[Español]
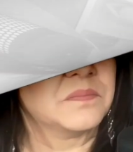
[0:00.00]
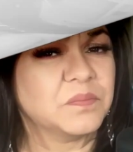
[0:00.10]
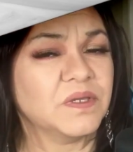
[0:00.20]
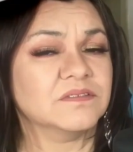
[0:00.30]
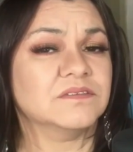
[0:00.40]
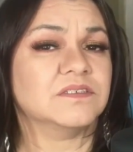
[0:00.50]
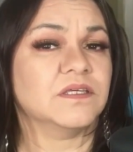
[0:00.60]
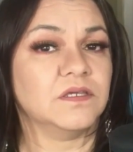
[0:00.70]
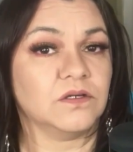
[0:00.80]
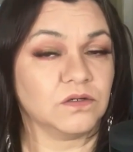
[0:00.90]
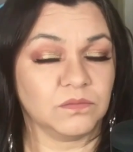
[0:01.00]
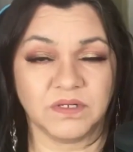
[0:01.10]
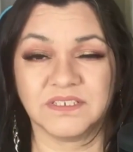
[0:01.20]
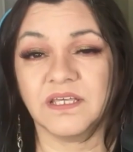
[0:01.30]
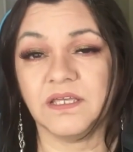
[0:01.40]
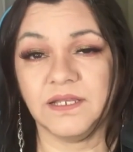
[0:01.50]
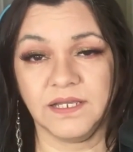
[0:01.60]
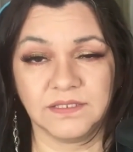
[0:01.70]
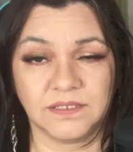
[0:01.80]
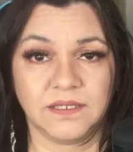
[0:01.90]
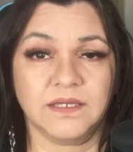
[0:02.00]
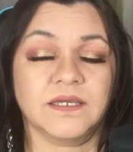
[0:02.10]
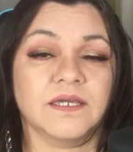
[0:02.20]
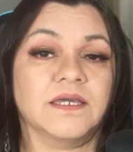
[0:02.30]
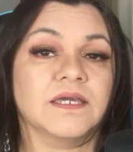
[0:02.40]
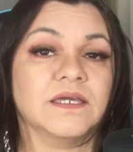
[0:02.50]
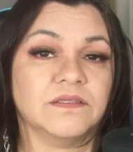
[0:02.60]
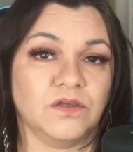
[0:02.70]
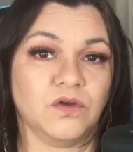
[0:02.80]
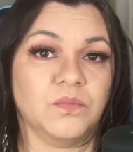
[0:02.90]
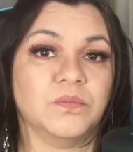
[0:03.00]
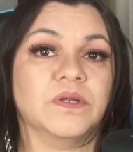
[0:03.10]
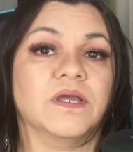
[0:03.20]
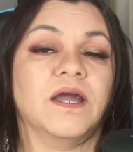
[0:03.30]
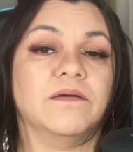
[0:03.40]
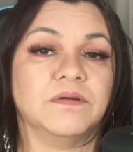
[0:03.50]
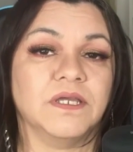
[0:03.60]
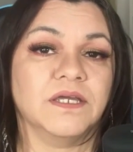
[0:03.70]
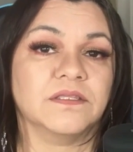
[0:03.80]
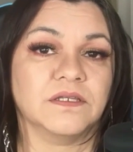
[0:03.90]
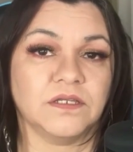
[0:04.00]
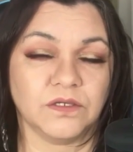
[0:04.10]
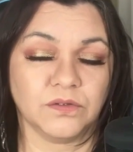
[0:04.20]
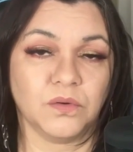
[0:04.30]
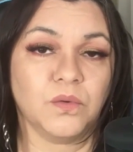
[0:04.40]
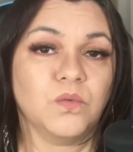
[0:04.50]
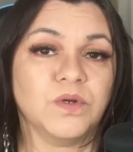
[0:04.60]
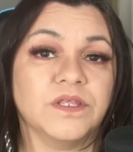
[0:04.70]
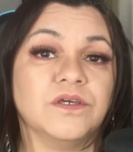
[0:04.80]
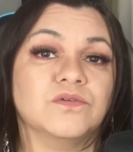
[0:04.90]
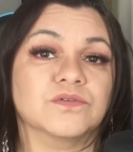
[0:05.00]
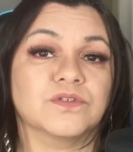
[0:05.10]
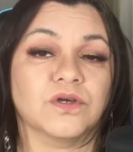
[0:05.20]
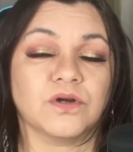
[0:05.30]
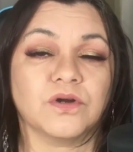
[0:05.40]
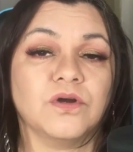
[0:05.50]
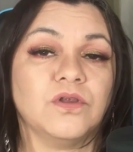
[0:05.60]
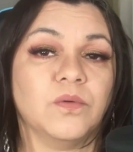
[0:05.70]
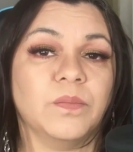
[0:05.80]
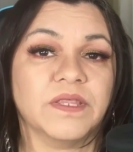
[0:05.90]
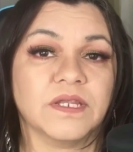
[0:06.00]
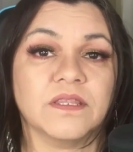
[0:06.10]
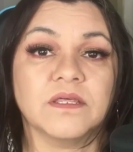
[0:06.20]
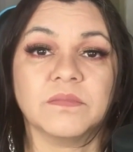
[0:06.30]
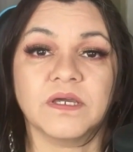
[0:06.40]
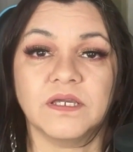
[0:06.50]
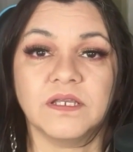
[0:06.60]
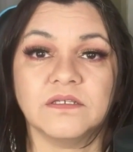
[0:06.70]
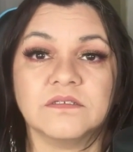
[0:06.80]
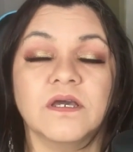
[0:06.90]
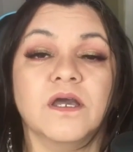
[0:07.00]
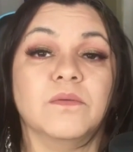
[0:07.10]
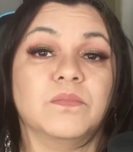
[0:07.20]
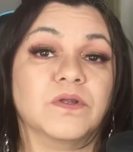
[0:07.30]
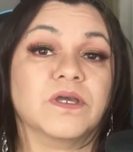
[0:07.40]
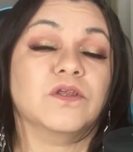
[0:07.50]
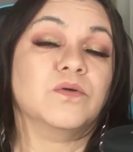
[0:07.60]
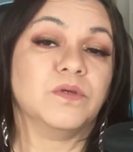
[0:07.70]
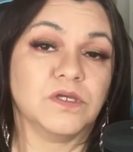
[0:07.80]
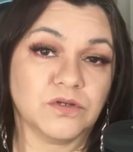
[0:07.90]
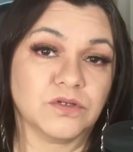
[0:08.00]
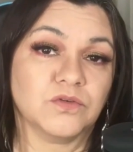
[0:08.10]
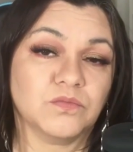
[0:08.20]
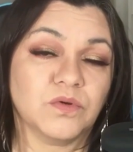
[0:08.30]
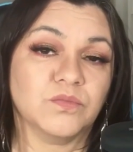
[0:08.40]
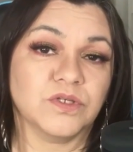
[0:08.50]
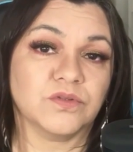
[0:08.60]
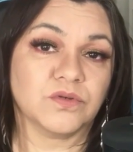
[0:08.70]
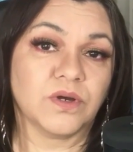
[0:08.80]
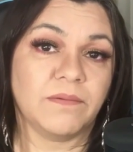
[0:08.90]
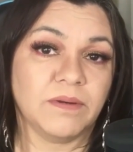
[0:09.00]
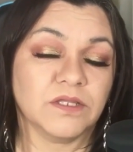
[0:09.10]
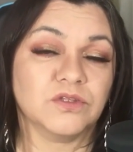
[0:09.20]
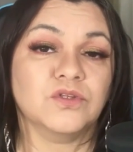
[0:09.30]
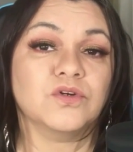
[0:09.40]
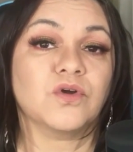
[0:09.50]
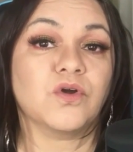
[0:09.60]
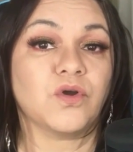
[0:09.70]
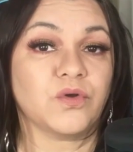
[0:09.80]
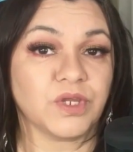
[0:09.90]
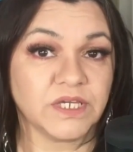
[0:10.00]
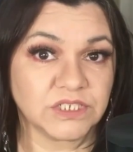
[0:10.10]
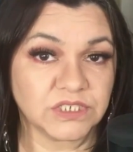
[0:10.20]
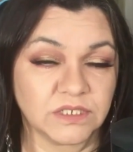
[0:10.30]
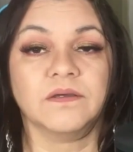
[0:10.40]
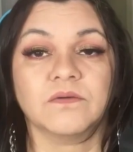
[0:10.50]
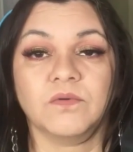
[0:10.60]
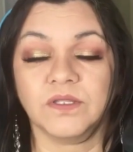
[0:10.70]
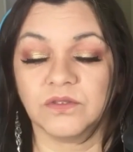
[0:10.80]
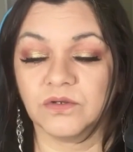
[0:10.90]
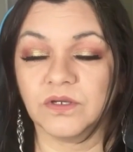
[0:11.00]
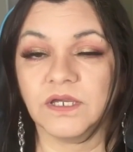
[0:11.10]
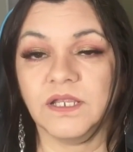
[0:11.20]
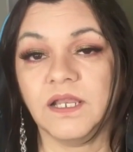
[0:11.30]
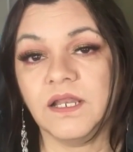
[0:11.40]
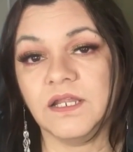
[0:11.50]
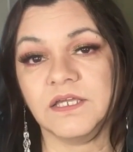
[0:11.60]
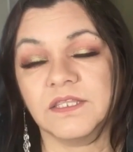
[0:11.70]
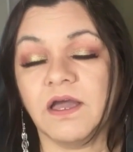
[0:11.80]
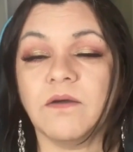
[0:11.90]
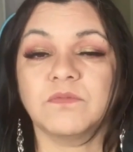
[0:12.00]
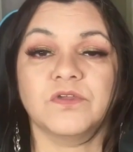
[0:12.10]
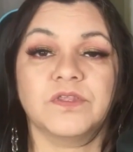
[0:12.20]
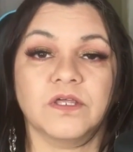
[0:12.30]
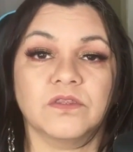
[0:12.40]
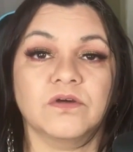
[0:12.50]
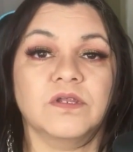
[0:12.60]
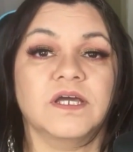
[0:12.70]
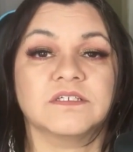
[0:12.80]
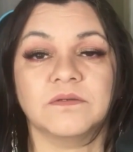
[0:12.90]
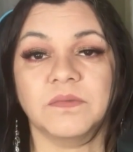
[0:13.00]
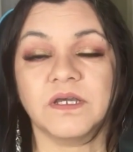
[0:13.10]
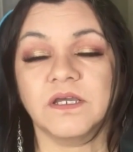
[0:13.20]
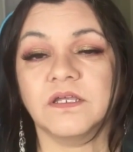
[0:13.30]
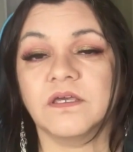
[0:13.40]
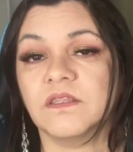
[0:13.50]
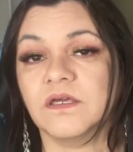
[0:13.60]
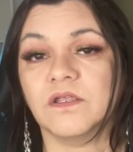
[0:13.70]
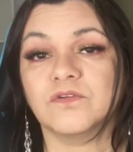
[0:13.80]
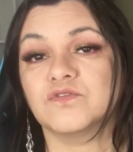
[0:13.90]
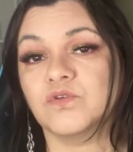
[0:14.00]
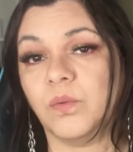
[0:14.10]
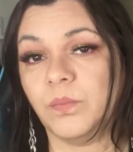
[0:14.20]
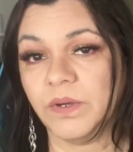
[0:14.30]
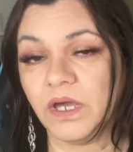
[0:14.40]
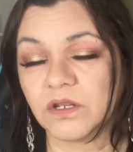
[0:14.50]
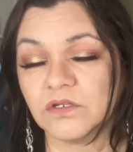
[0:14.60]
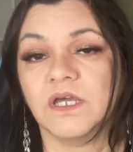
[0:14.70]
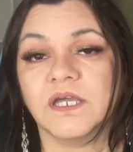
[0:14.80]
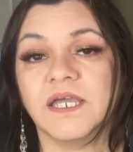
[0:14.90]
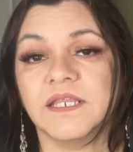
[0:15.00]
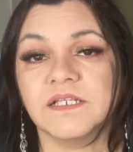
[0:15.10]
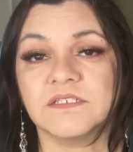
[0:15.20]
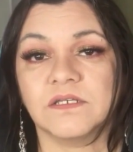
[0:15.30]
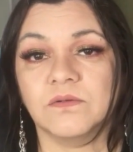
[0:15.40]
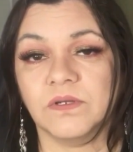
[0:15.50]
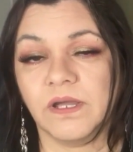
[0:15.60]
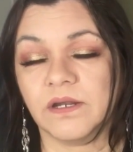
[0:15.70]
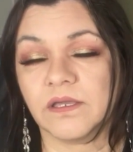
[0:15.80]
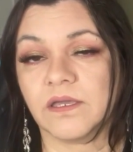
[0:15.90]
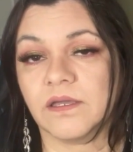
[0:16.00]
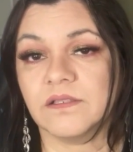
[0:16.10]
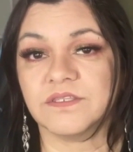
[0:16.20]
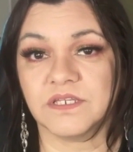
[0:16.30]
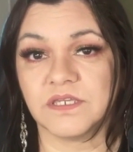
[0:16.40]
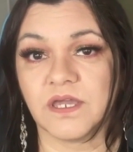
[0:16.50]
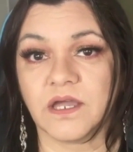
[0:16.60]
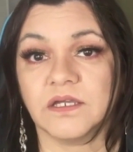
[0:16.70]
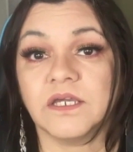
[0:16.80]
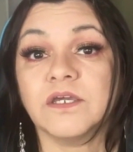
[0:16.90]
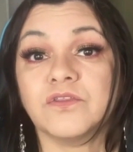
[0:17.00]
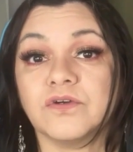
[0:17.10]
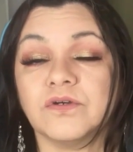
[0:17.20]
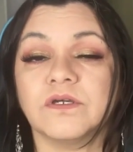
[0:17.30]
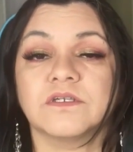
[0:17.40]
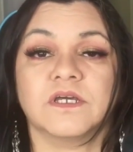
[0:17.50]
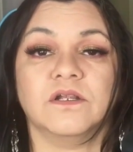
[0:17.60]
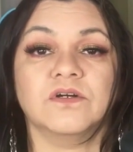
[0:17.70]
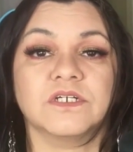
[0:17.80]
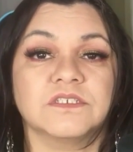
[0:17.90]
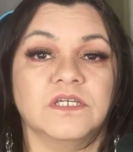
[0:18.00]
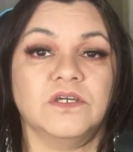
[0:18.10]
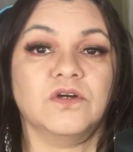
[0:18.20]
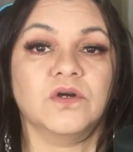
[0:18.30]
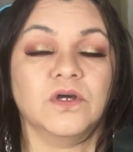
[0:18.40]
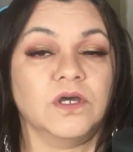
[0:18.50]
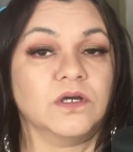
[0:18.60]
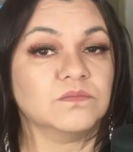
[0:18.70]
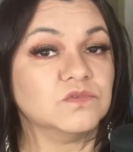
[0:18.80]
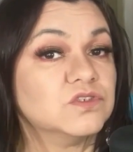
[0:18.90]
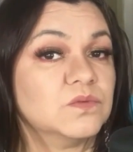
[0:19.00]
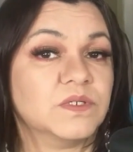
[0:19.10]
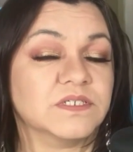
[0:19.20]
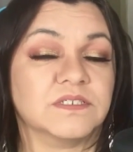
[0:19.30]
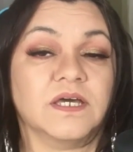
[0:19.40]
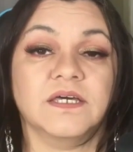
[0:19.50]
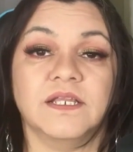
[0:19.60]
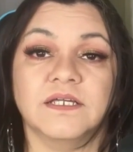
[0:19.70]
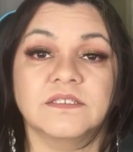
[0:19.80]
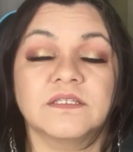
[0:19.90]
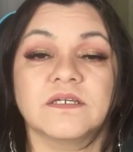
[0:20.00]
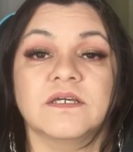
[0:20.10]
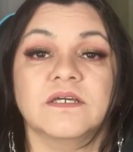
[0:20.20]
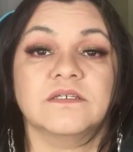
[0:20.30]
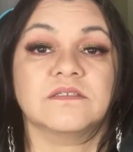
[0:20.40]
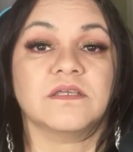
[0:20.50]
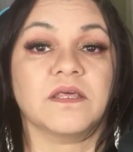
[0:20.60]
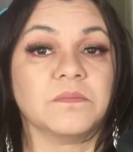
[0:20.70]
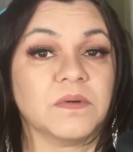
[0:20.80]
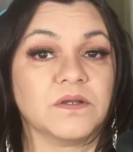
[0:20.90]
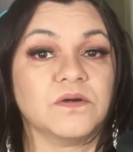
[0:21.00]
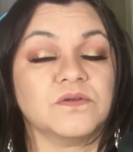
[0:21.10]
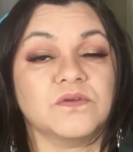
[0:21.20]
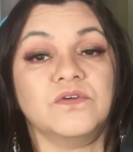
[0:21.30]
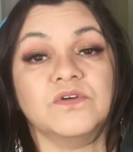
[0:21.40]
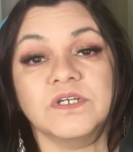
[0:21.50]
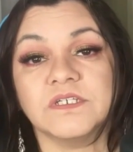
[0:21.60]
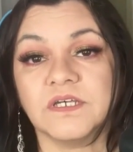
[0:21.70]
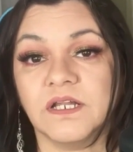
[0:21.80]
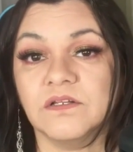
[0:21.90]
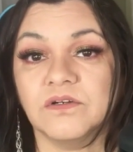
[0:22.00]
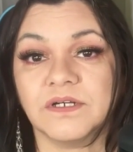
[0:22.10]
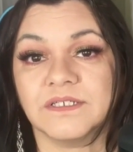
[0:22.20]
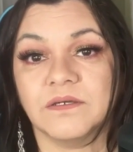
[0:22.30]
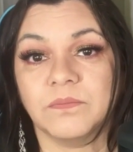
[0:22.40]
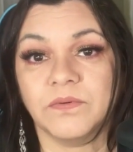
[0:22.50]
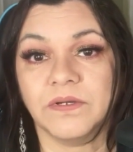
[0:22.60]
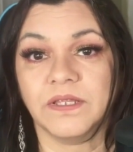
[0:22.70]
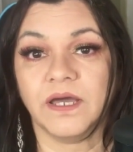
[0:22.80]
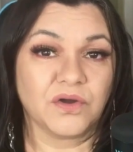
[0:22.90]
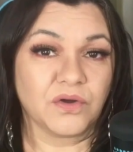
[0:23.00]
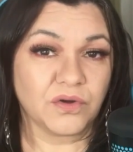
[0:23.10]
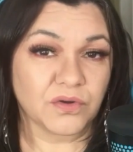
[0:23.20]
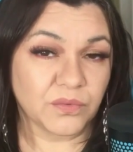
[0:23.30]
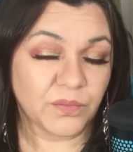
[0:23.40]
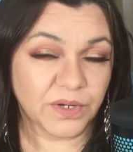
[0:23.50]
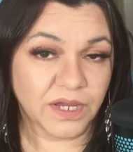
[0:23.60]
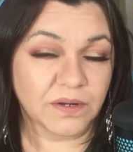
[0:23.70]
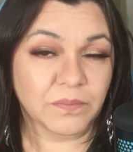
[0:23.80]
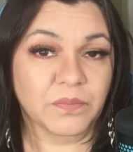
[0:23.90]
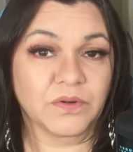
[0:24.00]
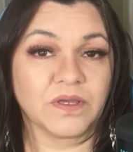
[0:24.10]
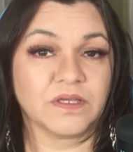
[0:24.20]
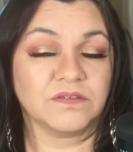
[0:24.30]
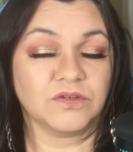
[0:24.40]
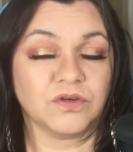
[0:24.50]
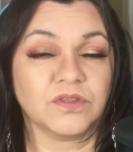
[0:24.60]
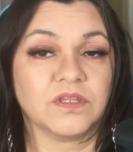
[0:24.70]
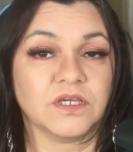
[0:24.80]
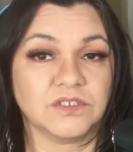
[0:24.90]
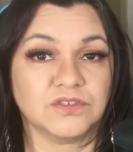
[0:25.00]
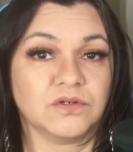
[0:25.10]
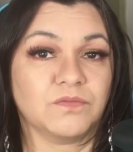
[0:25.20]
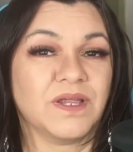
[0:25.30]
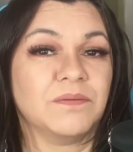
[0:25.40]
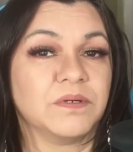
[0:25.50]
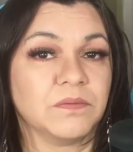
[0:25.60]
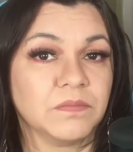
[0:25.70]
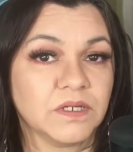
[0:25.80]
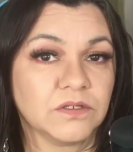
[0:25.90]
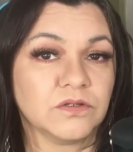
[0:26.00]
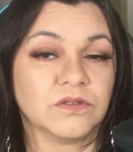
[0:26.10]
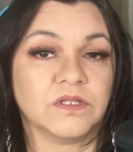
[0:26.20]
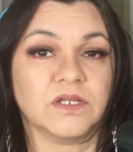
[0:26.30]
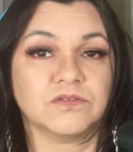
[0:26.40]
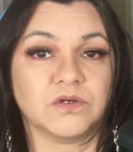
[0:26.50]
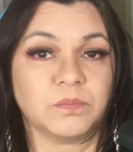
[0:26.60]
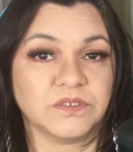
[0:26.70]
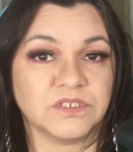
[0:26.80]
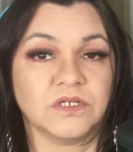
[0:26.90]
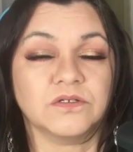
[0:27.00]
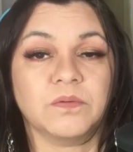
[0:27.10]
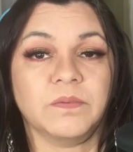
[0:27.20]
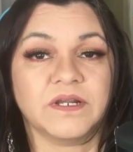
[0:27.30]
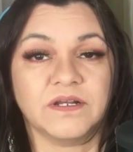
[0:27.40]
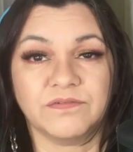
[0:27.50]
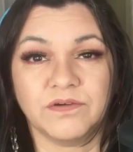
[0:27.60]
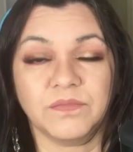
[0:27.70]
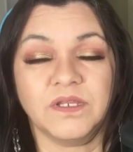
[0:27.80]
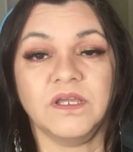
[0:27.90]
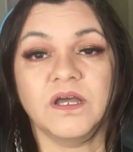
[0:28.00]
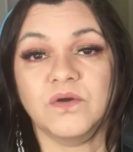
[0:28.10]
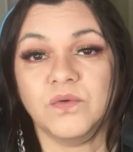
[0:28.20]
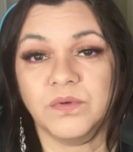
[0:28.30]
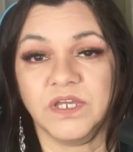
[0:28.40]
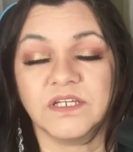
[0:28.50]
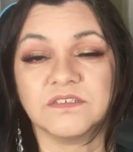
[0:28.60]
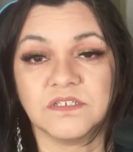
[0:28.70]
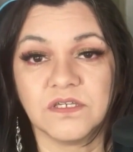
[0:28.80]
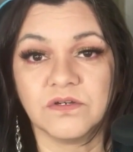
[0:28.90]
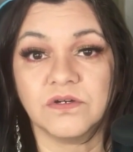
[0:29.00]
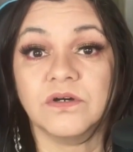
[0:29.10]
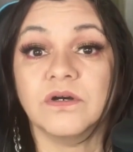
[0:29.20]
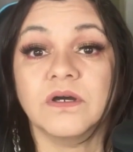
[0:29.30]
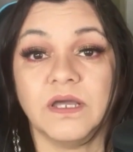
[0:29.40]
También se dijo más adelante que este hombre habría tenido una discusión con los padres de Maelis porque lo vieron en un momento hablando con ella cuando él le estaba mostrando las imágenes de sus perros en el celular que él tenía. Esto es algo que se dijo mucho más adelante, sin embargo no es algo que se pueda corroborar porque si no, de hecho, el primero de los sospechados para la familia hubiera sido